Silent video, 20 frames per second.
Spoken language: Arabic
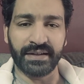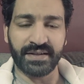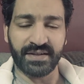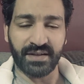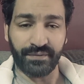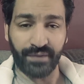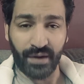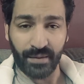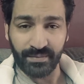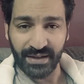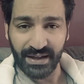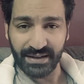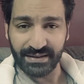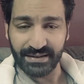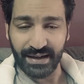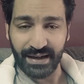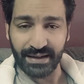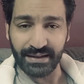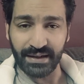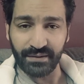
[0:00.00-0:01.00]
الصفحه
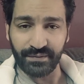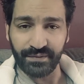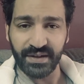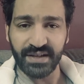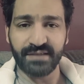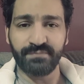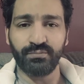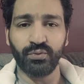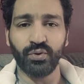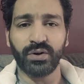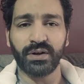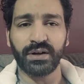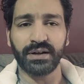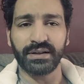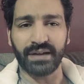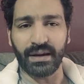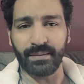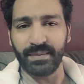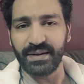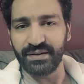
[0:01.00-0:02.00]
بتاعتي على الفيسبوك
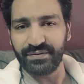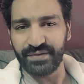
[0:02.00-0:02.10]
اتعمل